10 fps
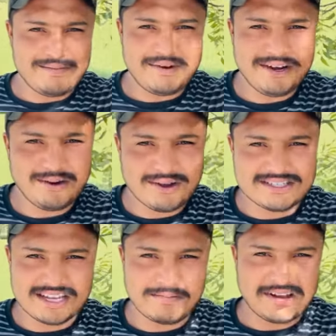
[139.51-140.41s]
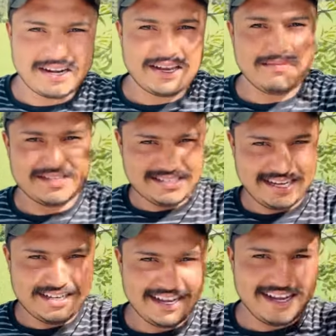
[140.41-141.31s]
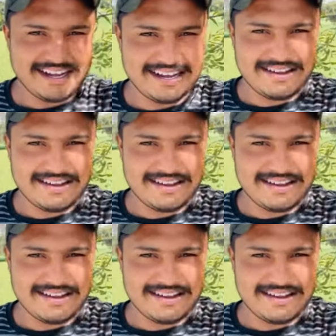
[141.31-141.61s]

वीडियो को स्किप करके मत जाइएगा